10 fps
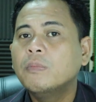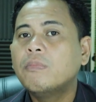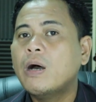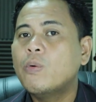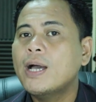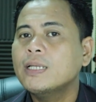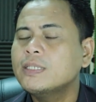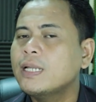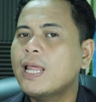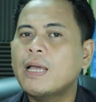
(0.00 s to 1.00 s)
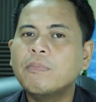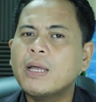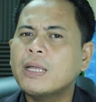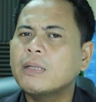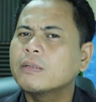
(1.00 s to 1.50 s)
bahwa
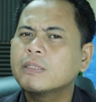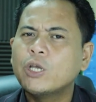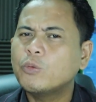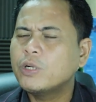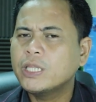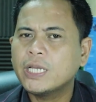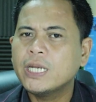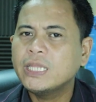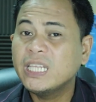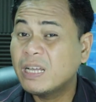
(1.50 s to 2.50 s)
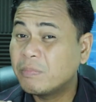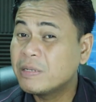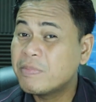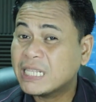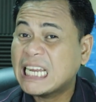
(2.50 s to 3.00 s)
selama geopolitik ini tidak
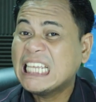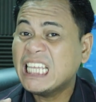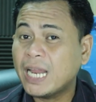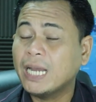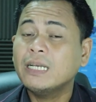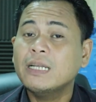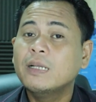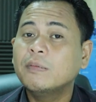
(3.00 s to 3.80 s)
melibatkan Iran,